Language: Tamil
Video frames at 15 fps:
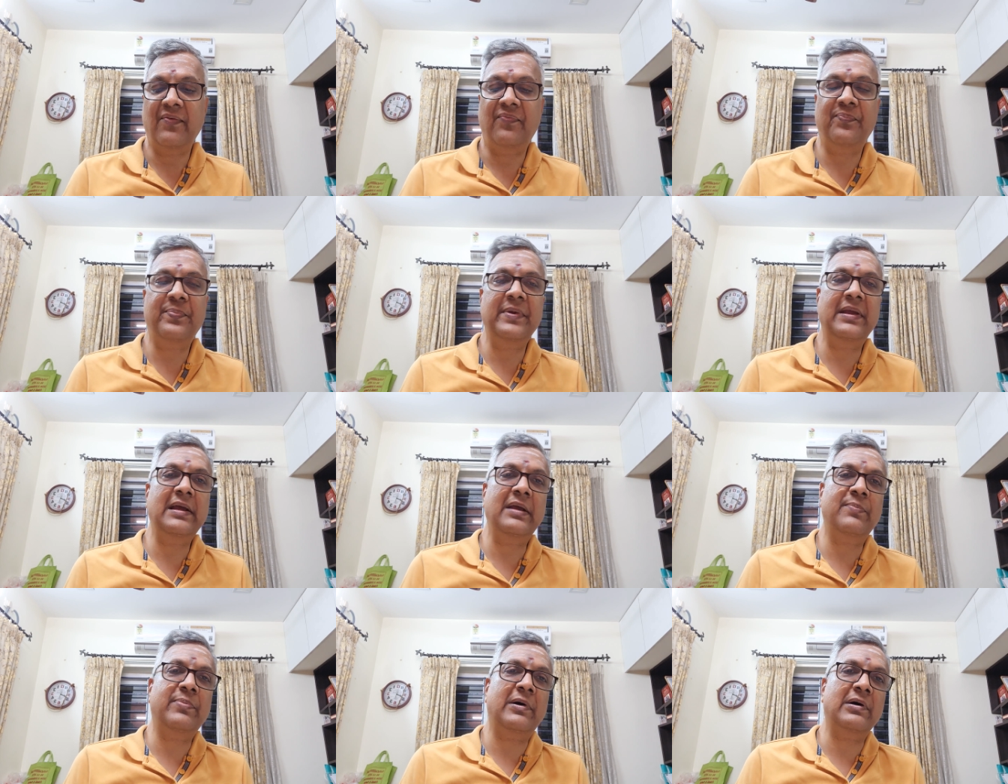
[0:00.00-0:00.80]

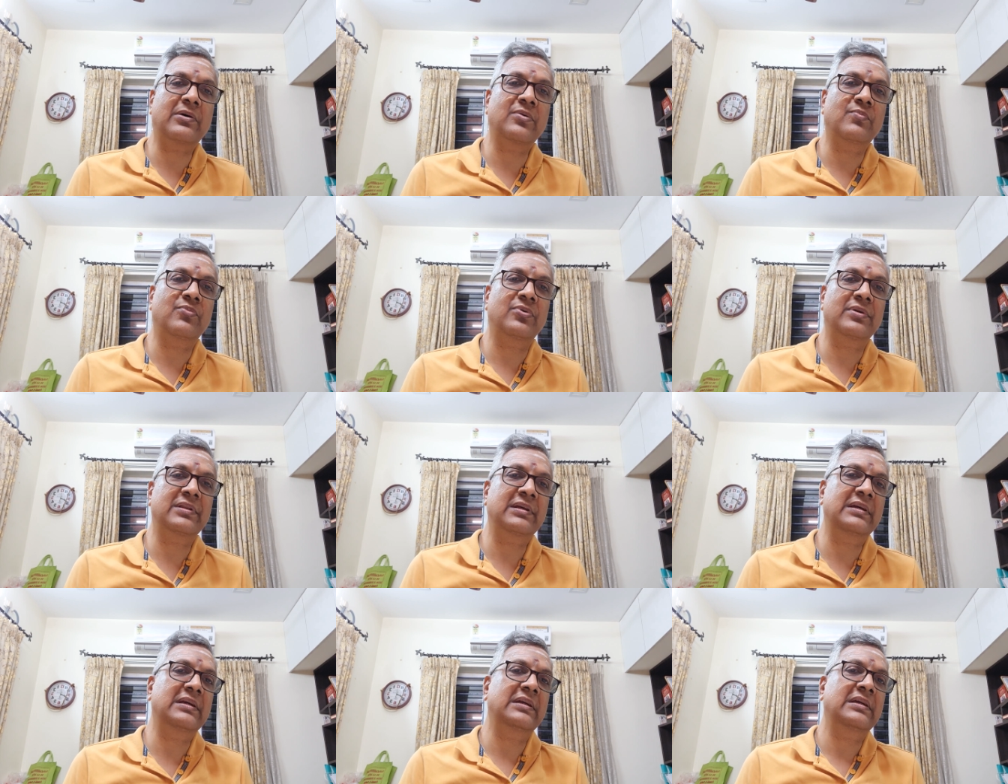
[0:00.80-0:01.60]
எஃபிஐ பார்க்கும்
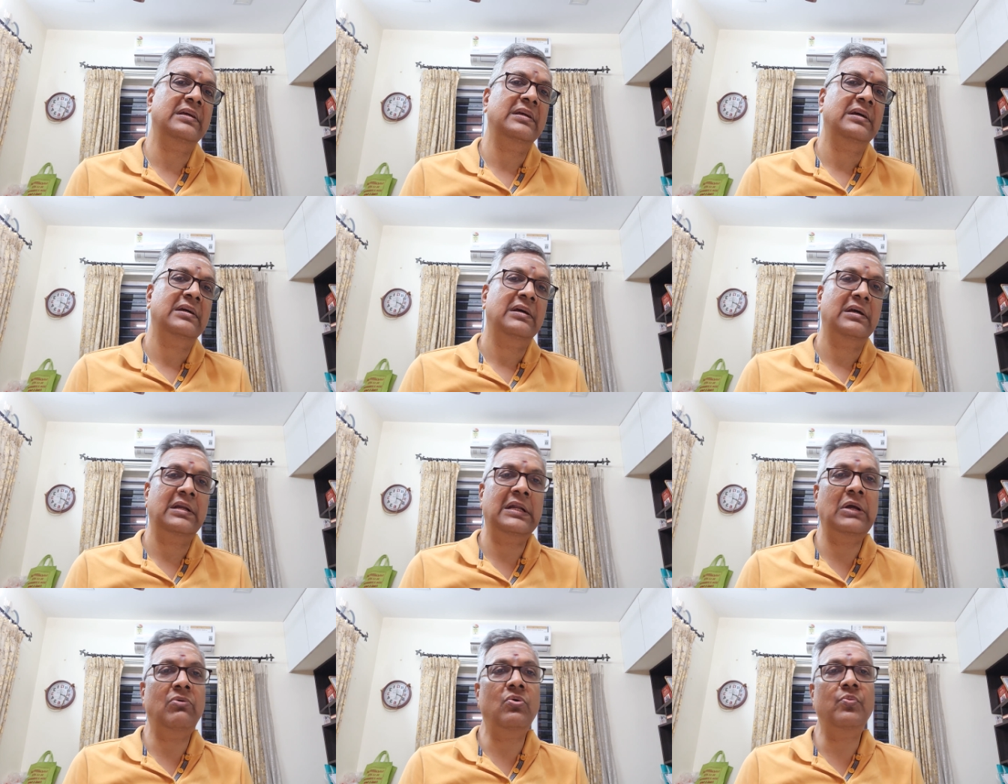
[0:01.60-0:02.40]
பொழுது
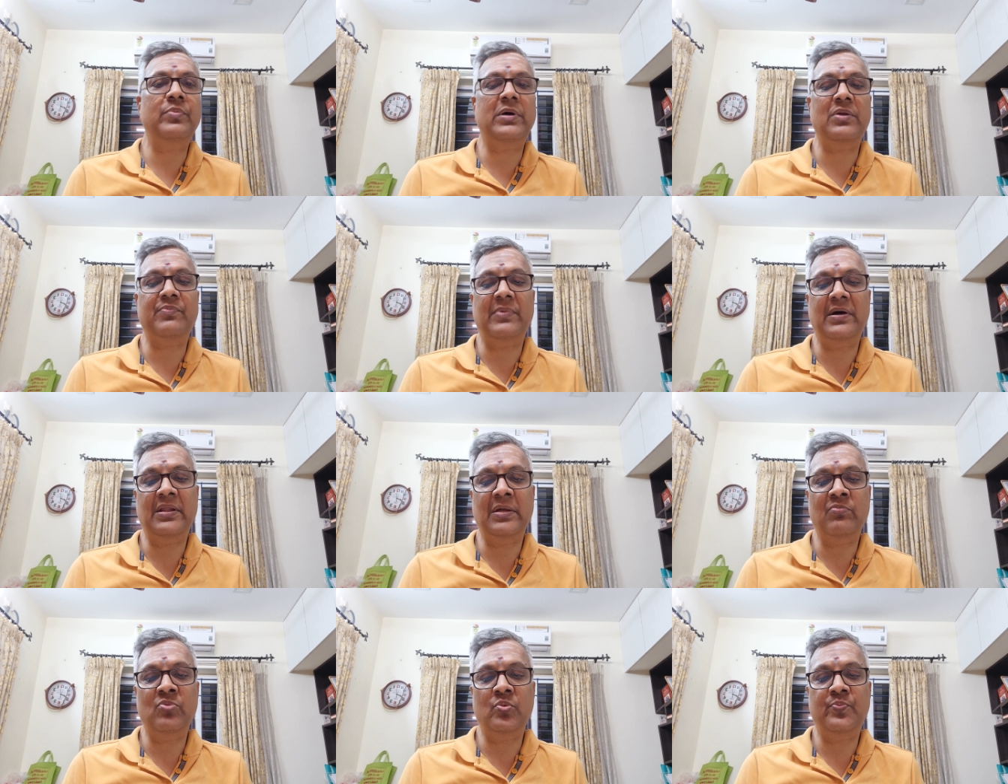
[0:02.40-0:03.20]
நவம்பர்
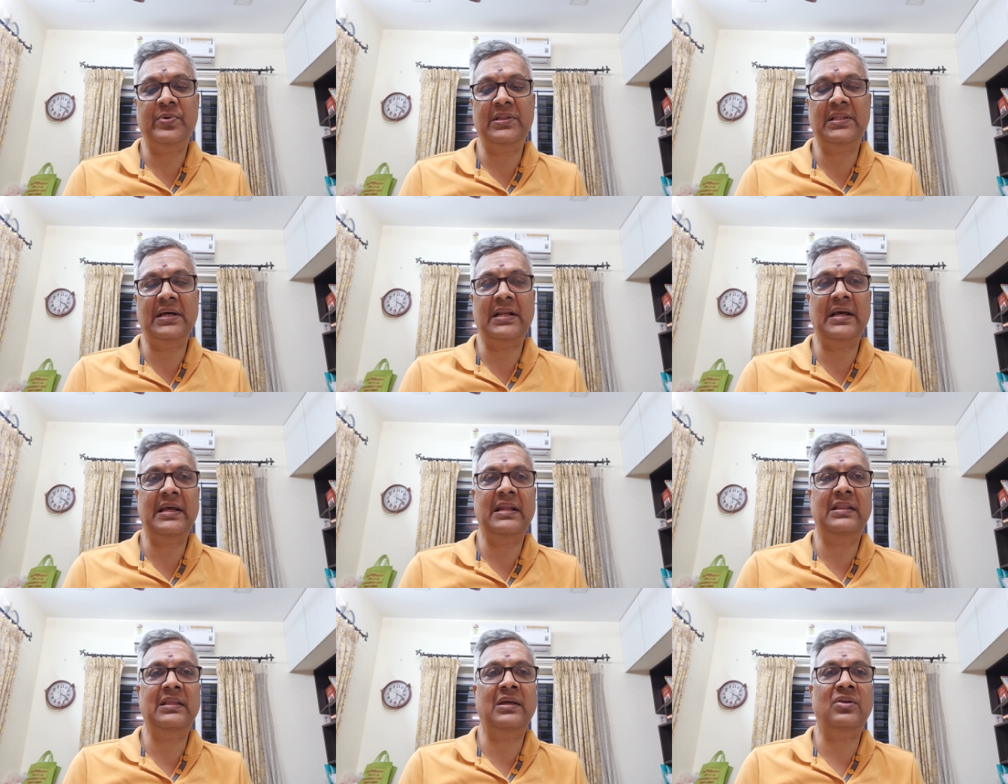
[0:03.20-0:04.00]
மாதம்
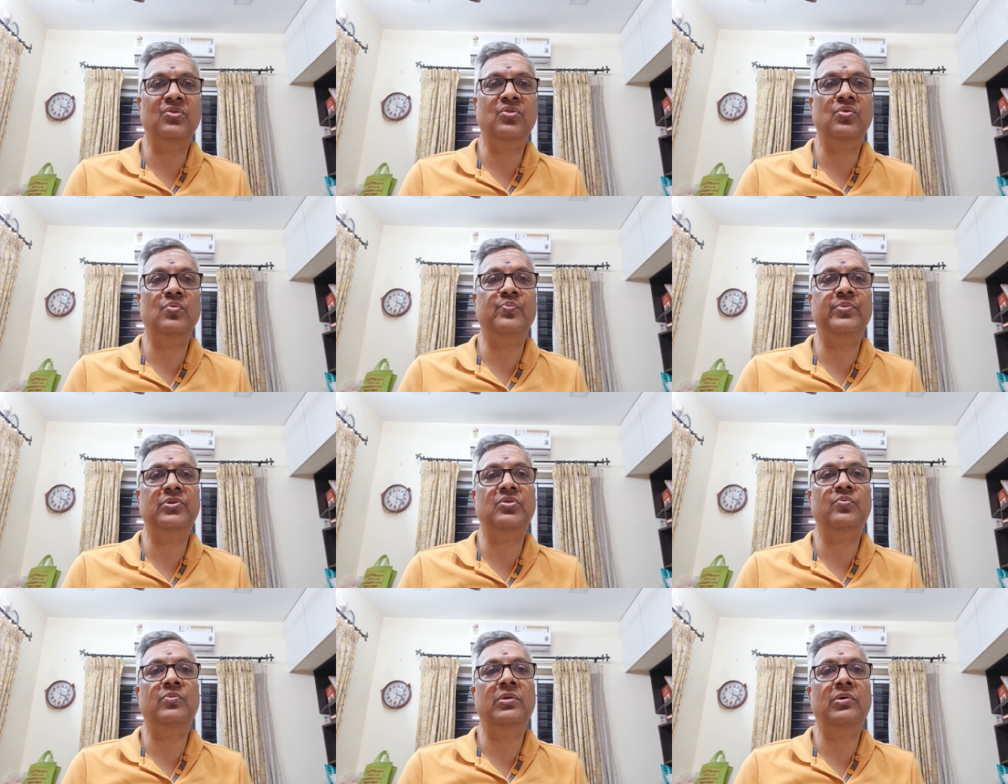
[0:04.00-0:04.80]
முப்பத்தாறாயிரத்தி இரநூத்தி
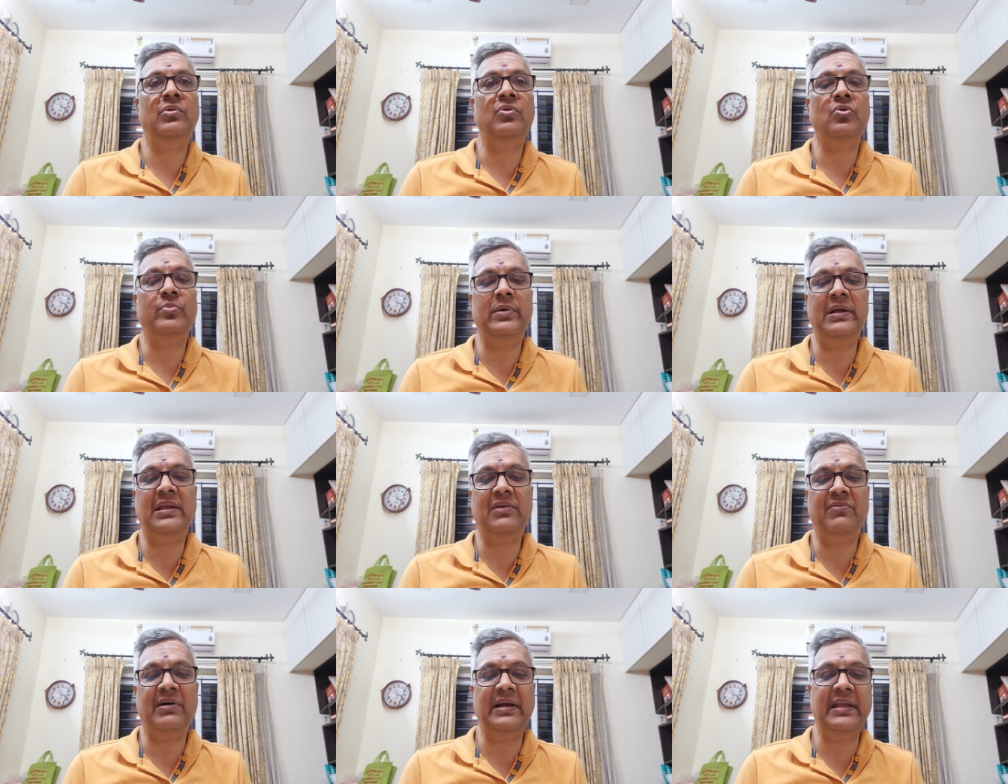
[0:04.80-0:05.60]
முப்பத்தொம்பது கோடி
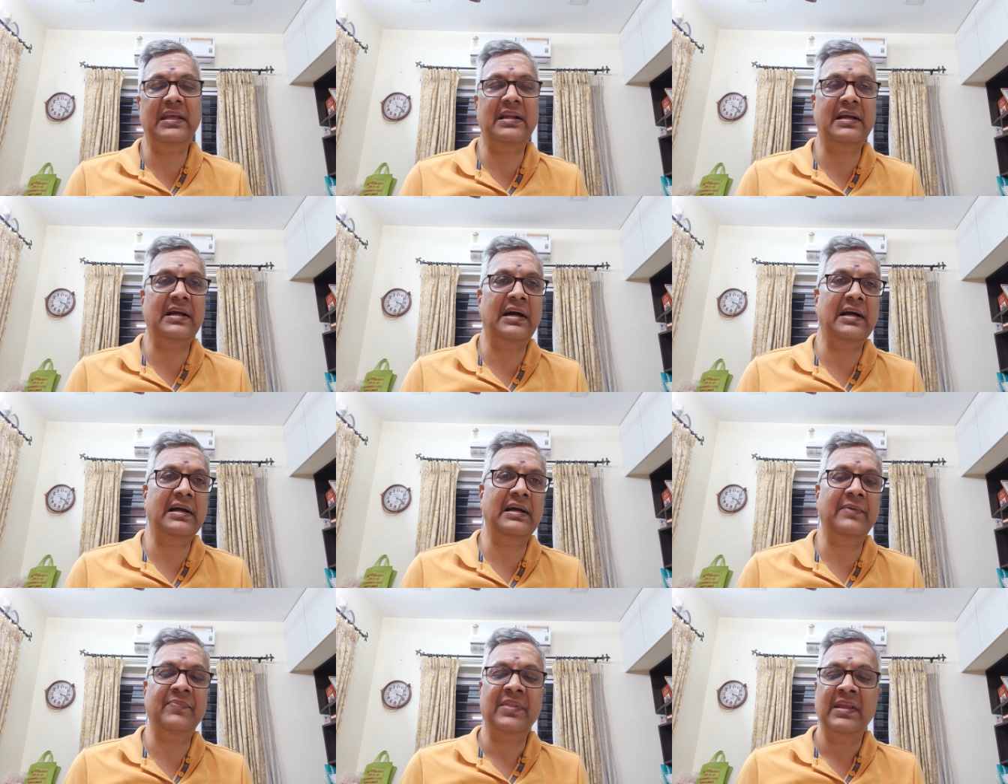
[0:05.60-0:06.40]
ரூபாய்க்கு
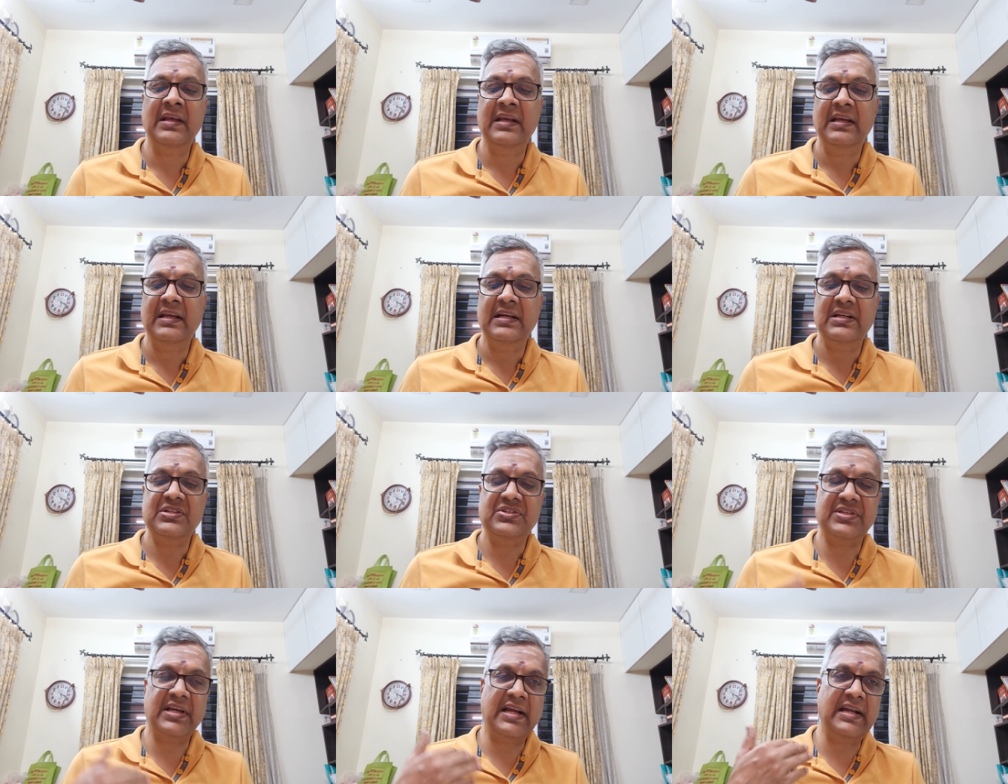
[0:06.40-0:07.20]
வாங்கியிருக்காங்க
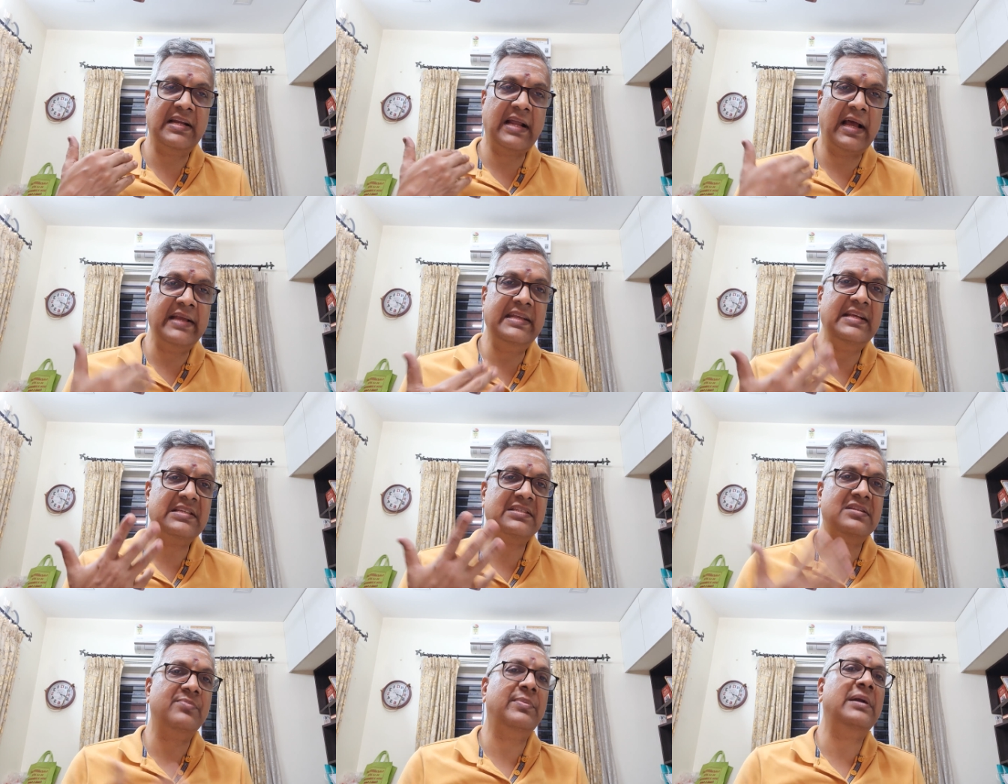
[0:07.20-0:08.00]
செகண்ட்
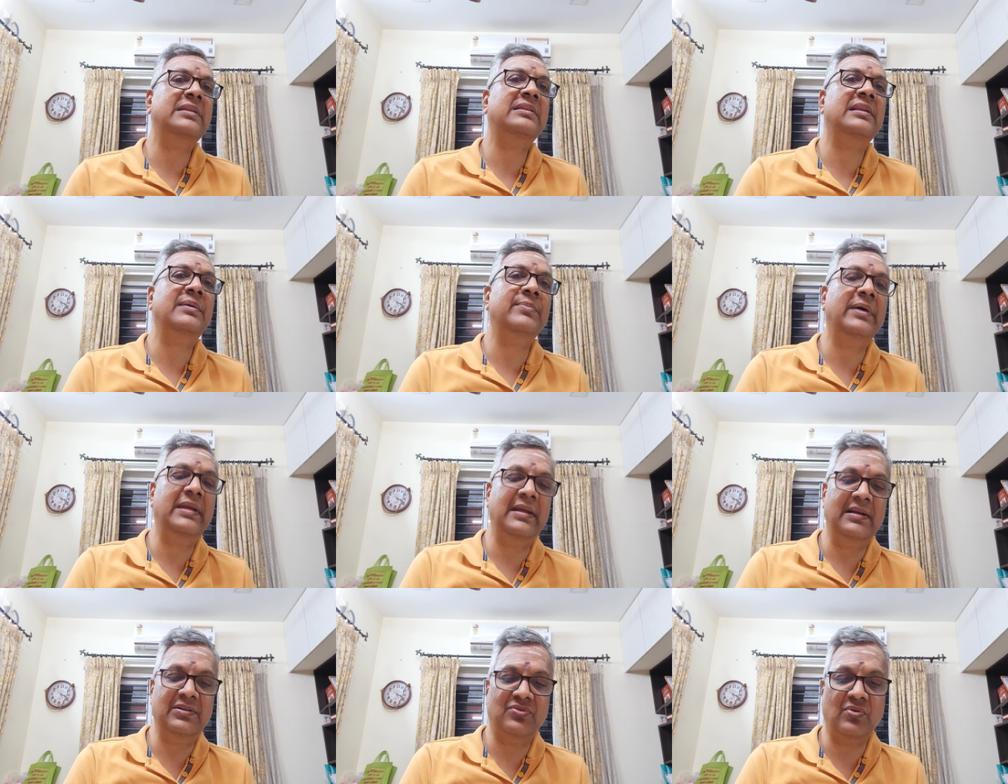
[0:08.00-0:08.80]
ஹையஸ்ட் மந்த்லி
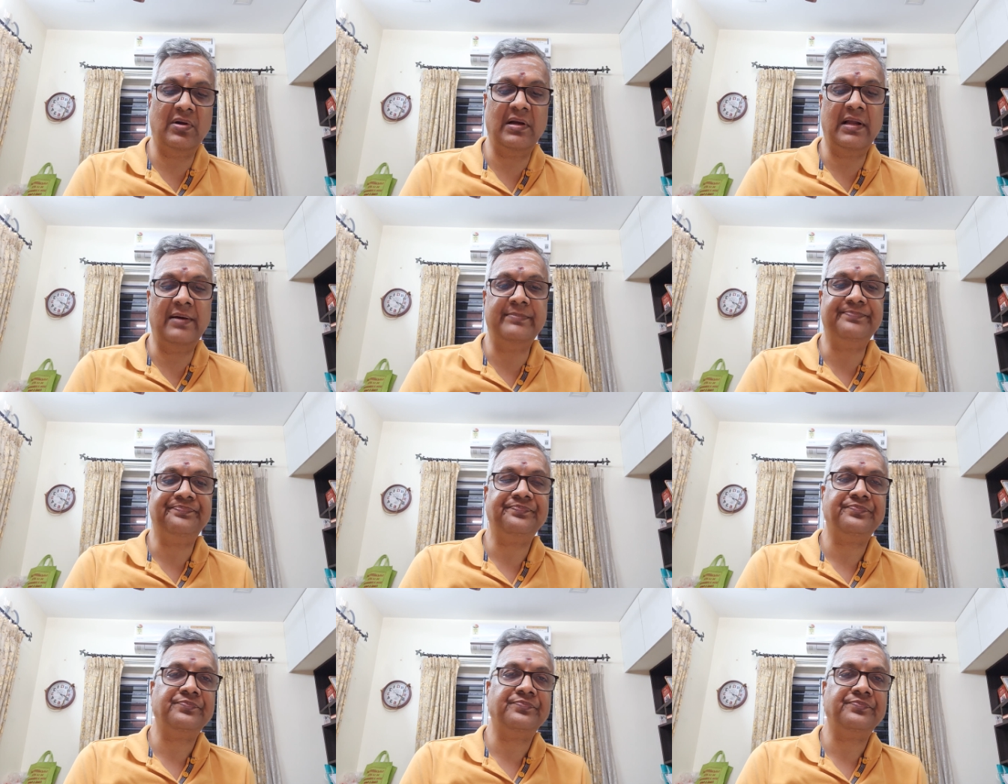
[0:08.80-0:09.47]
பையிங்னு சொல்லலாம்